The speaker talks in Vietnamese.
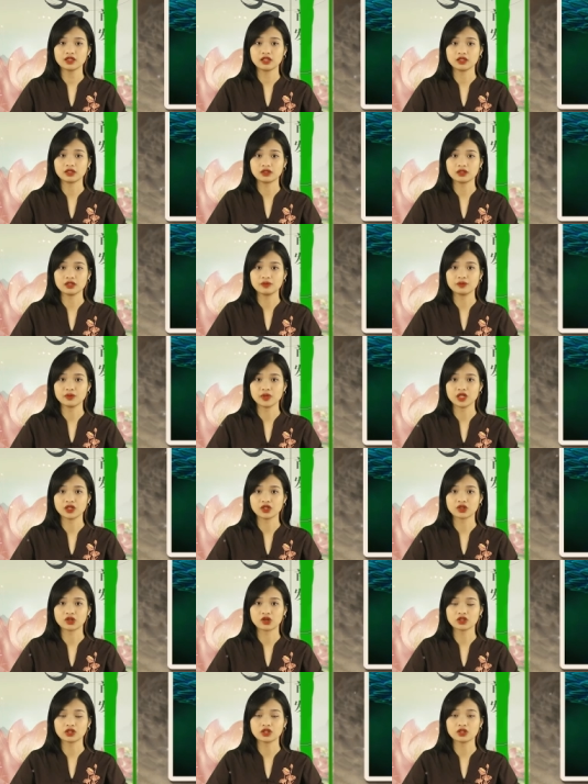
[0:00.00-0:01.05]
để tự mình
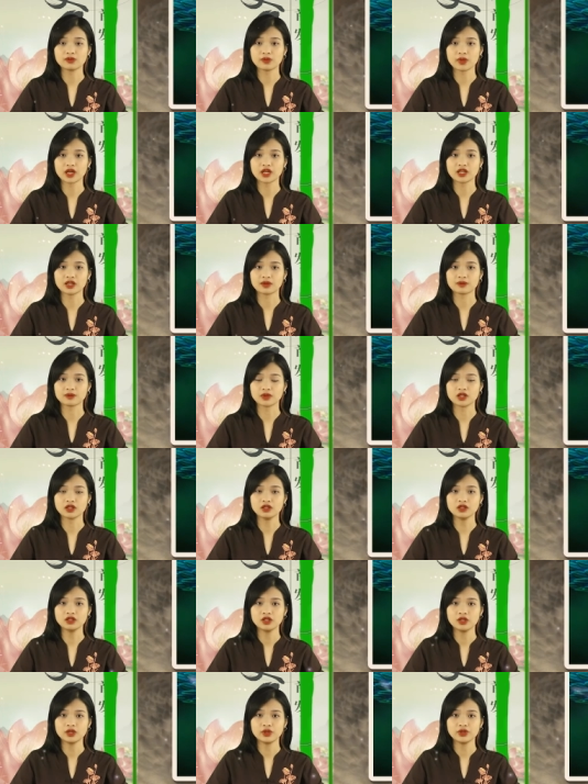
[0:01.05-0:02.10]
có cơ may gặp
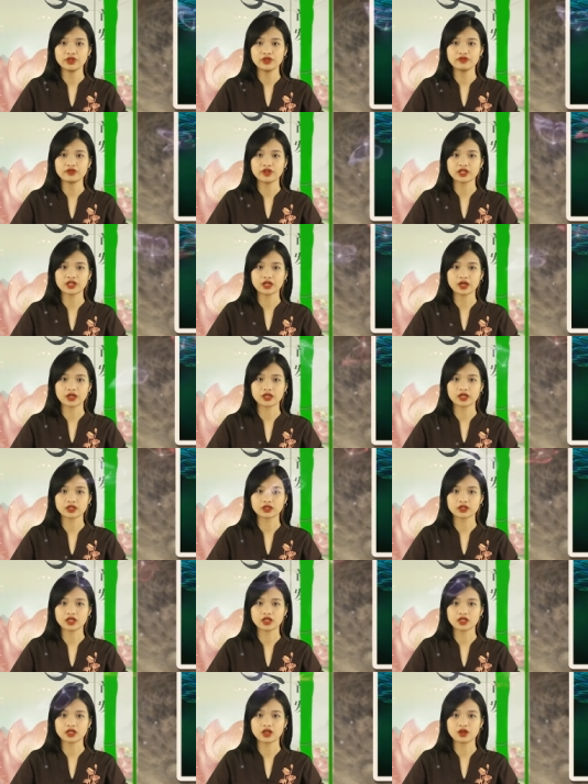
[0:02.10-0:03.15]
gỡ, như vậy khả năng
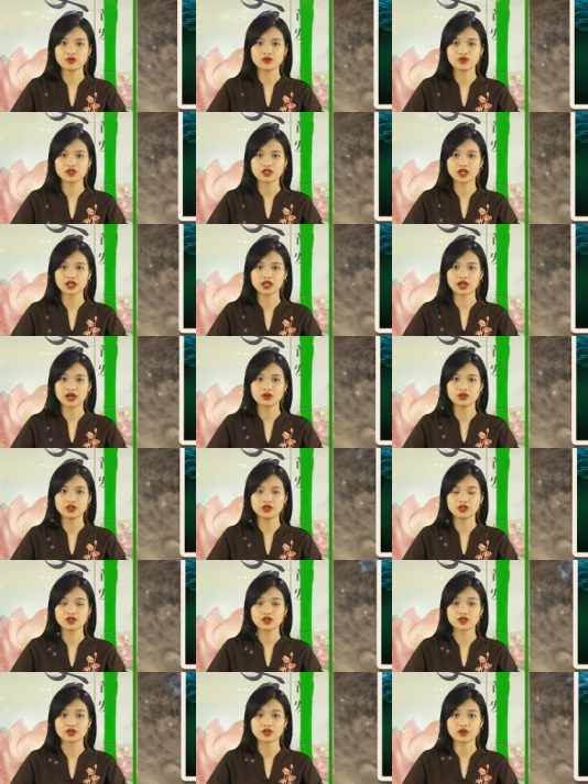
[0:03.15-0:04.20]
thành công sẽ cao
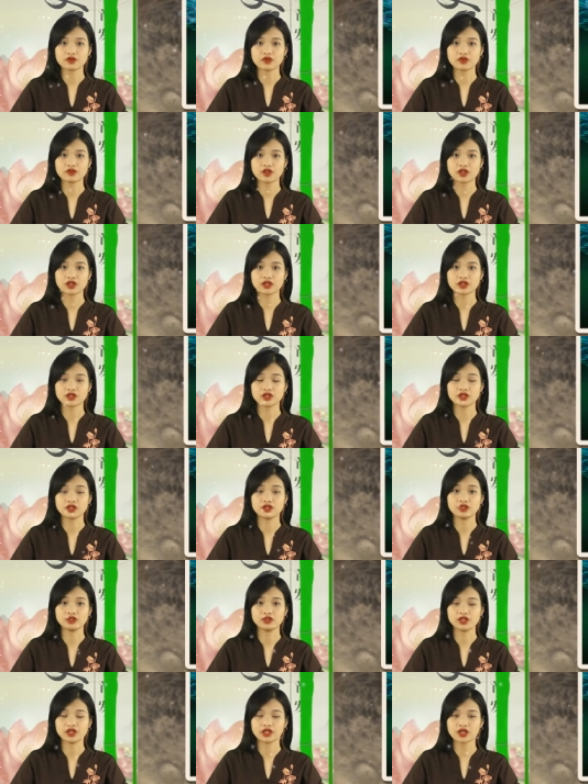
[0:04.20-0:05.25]
hơn so với việc nhờ
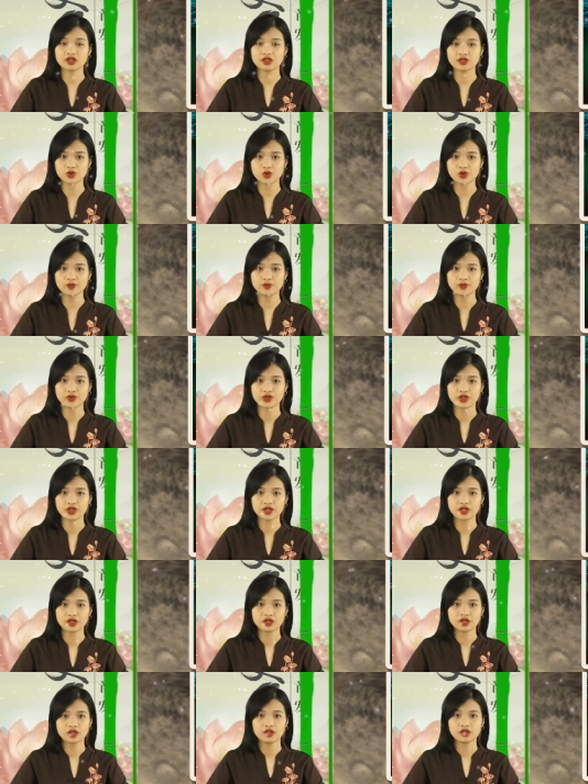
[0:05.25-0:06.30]
người khác giúp.
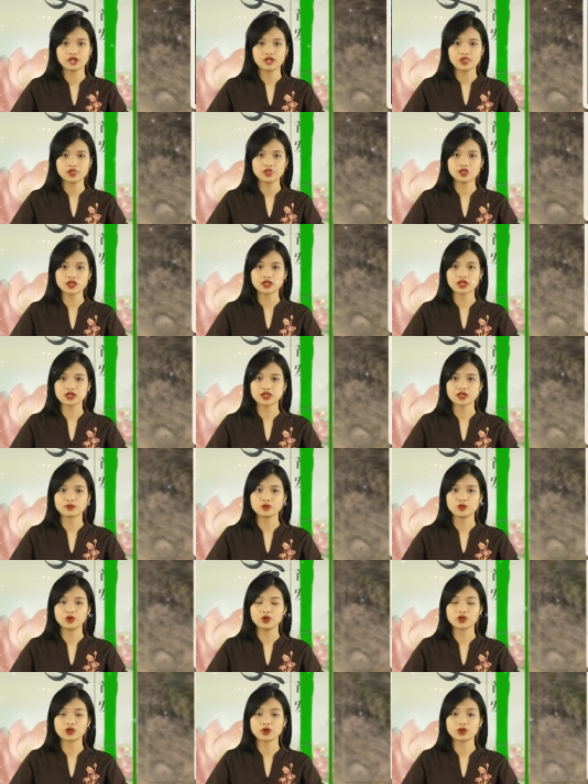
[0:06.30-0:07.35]
Riêng các cặp
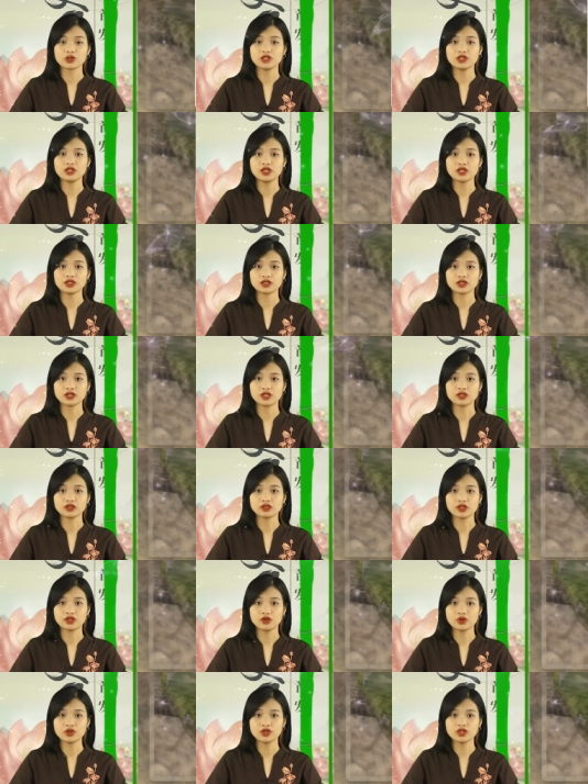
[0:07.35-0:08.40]
đôi có ý định tiến
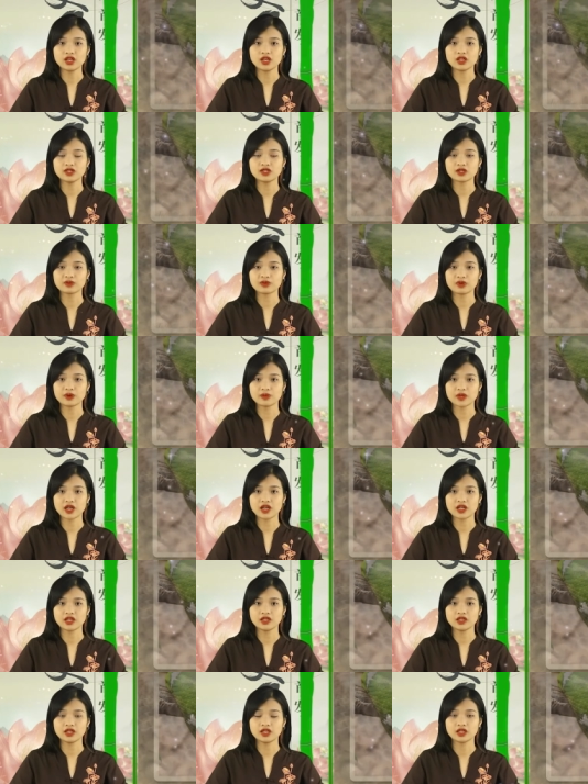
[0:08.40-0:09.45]
tới hôn nhân trong năm
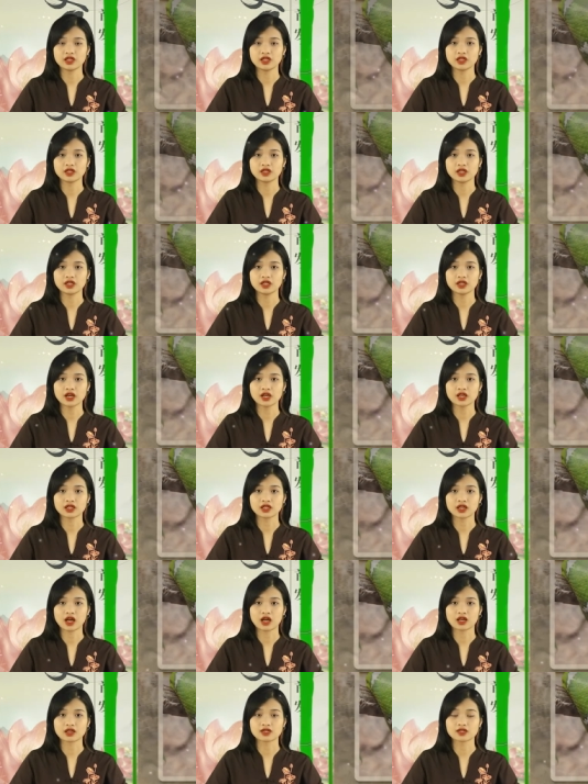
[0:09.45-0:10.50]
nay thì cần tiến hành
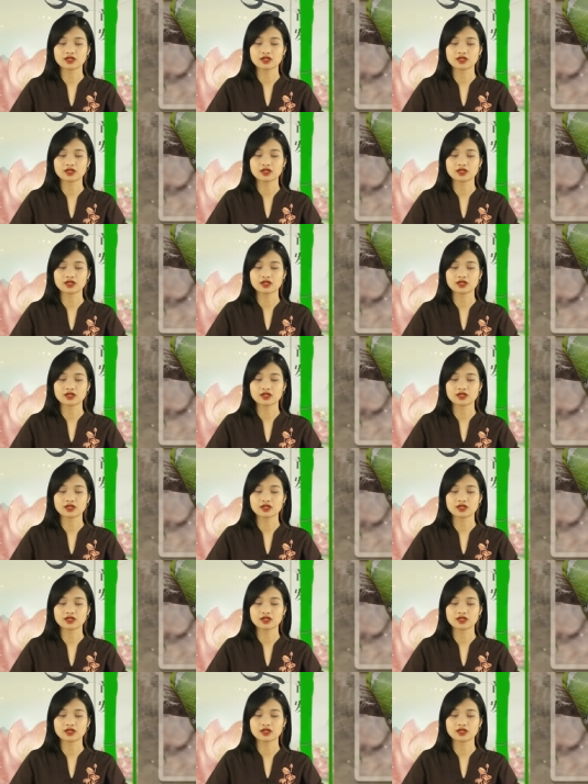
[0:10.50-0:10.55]
càng